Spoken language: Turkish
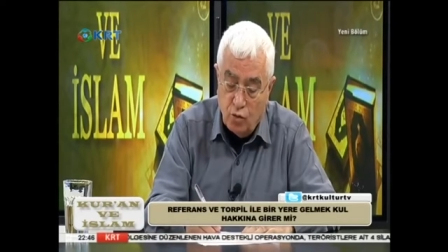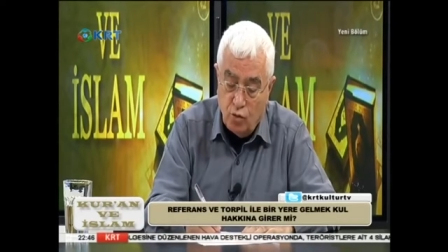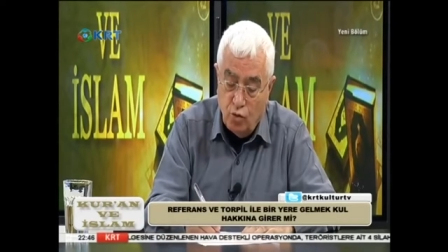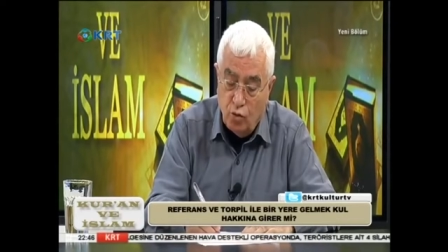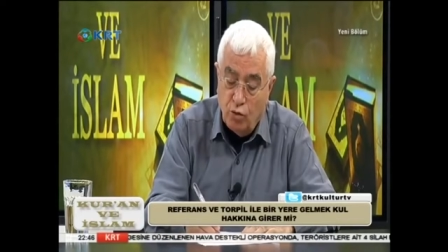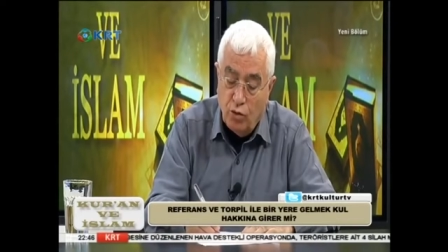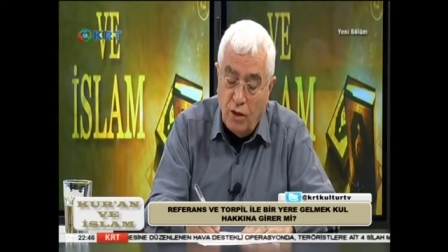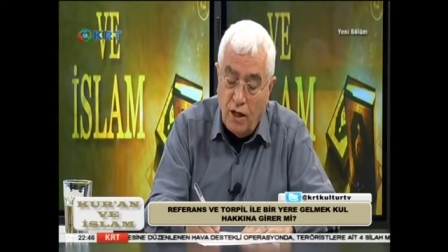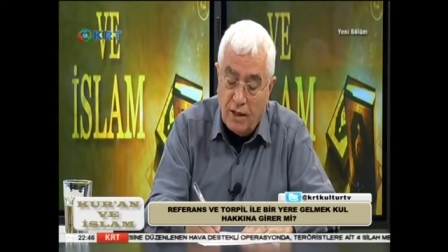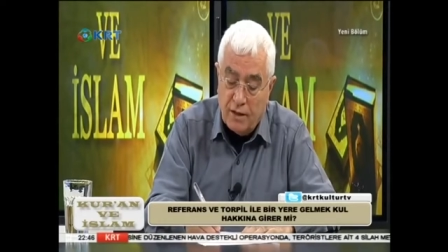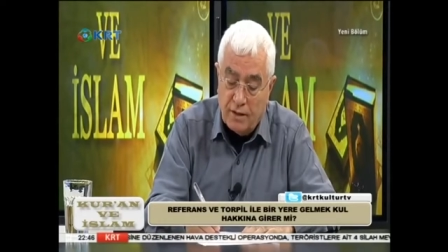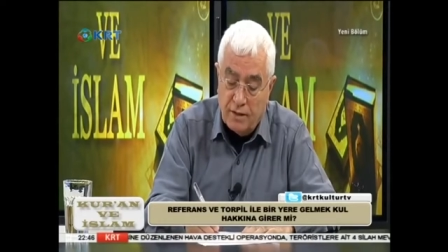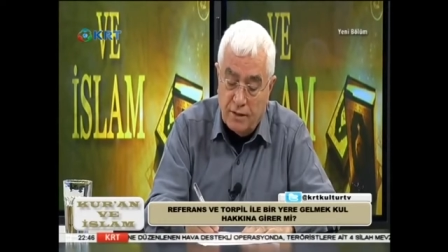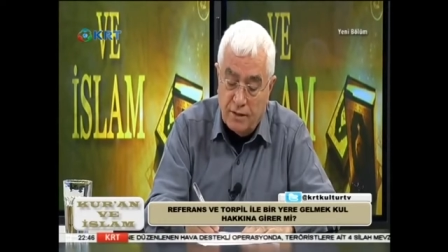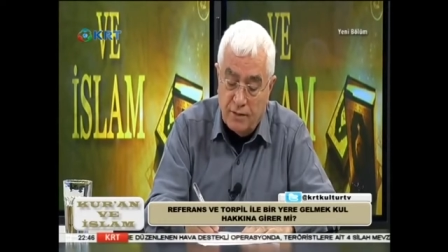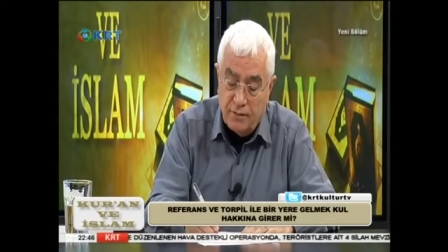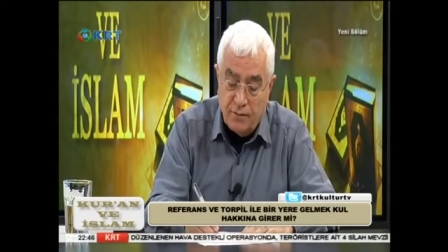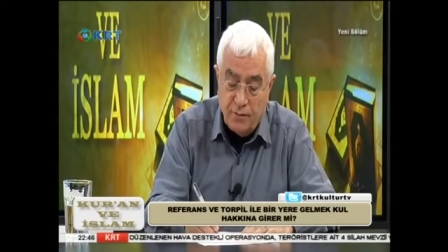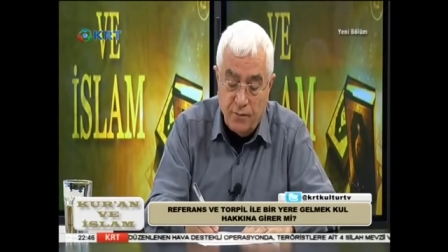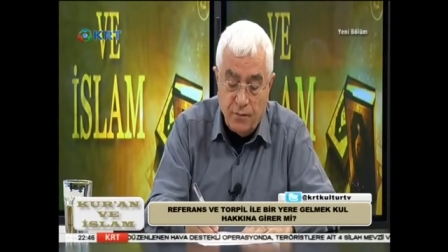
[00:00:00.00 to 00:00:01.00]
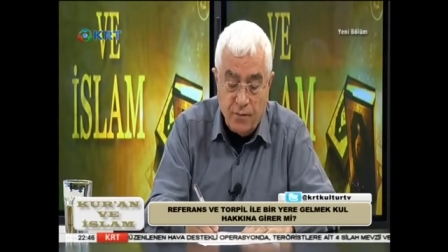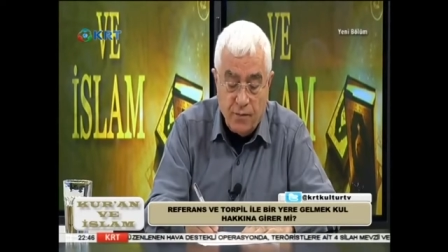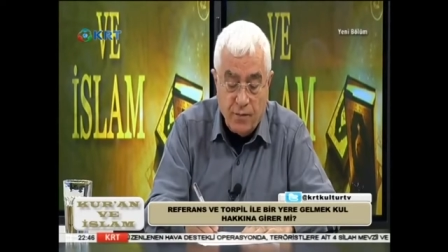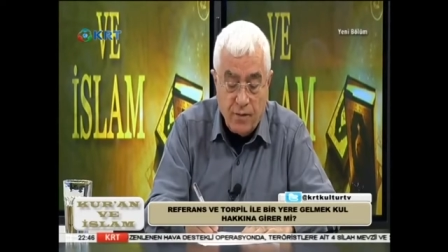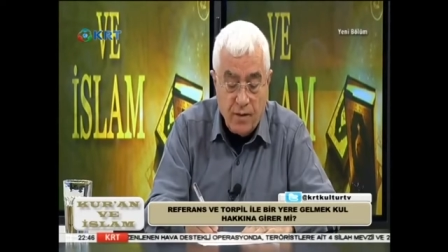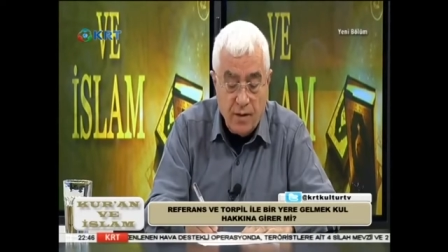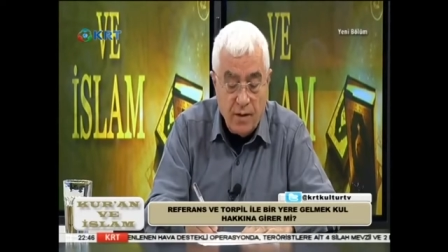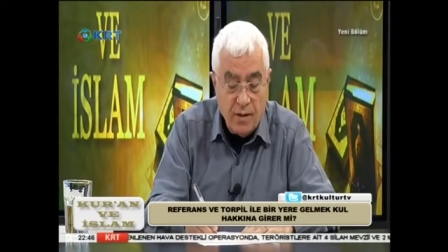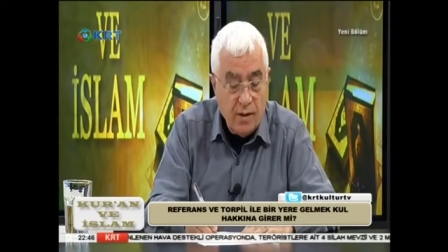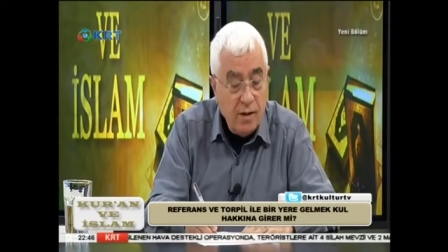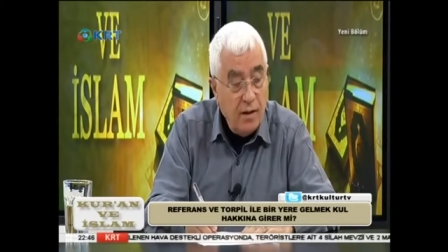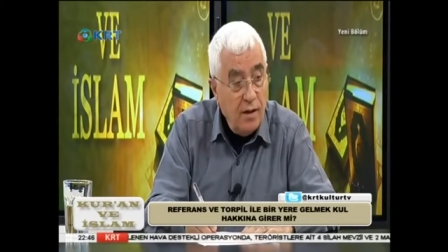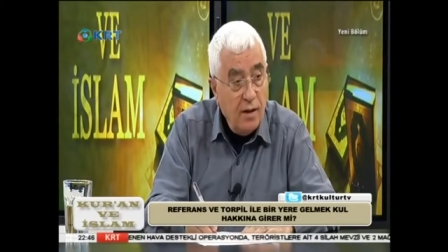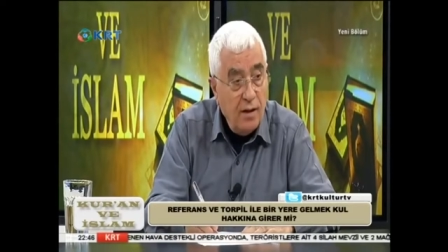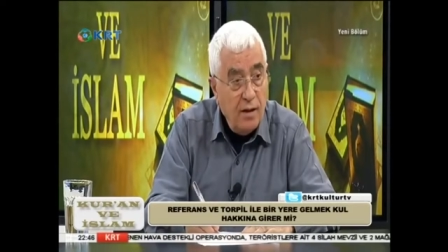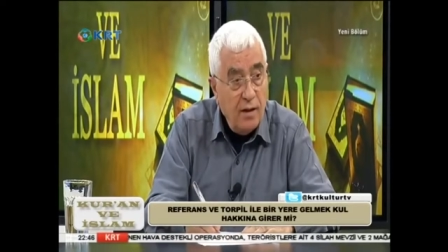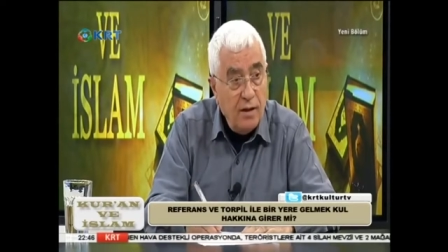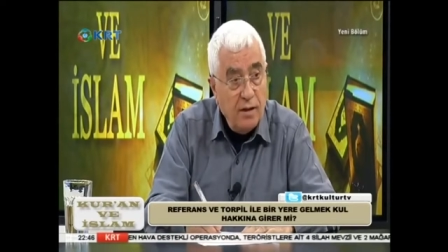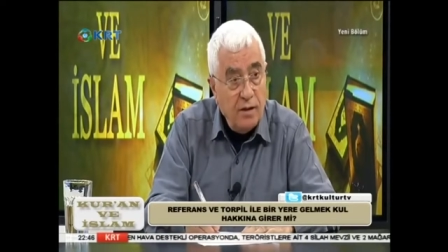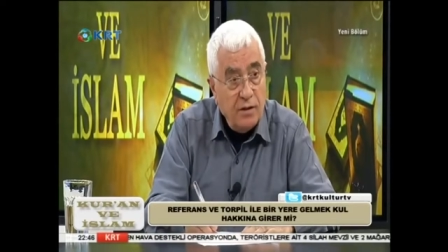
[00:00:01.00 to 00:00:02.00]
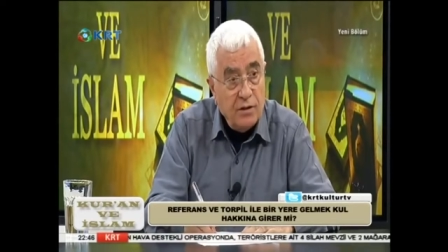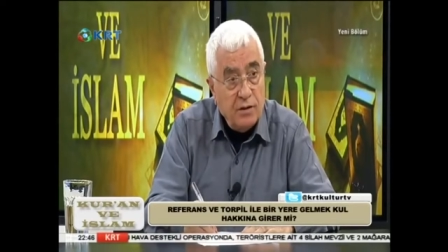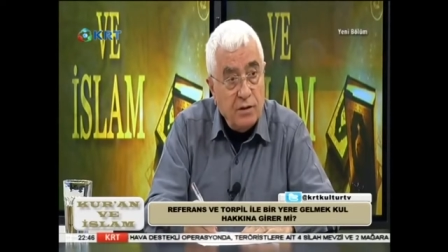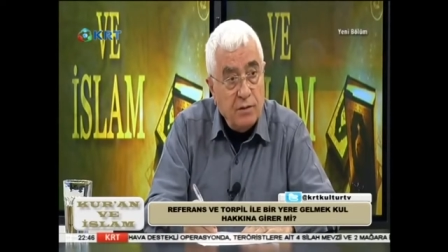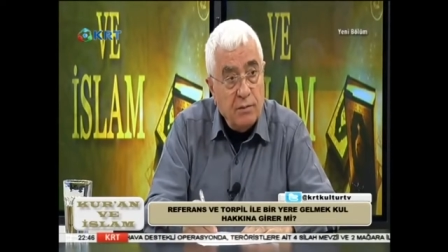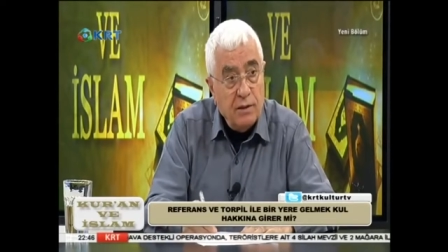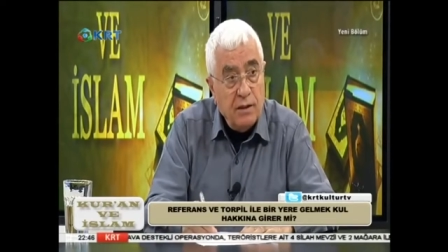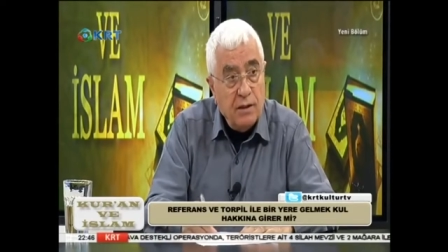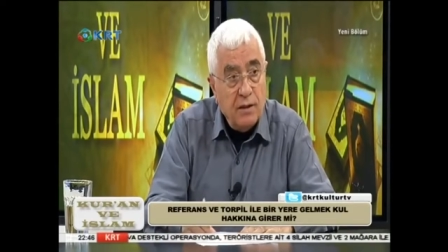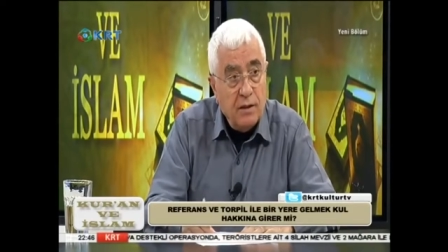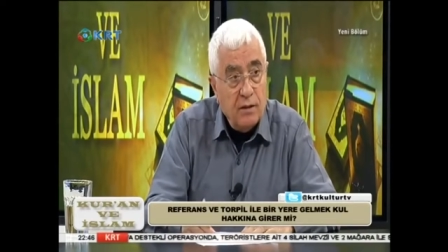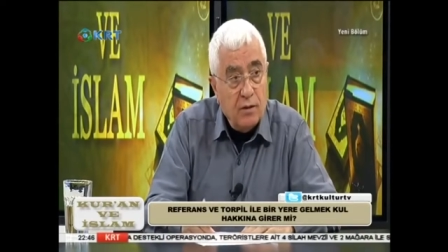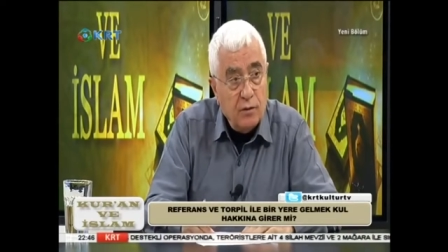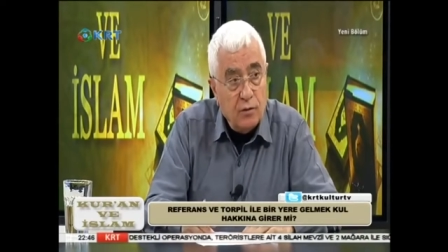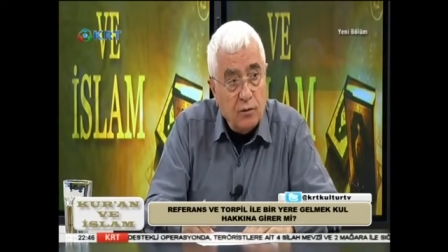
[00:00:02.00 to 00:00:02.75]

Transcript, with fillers: Kul hakkı. Şimdi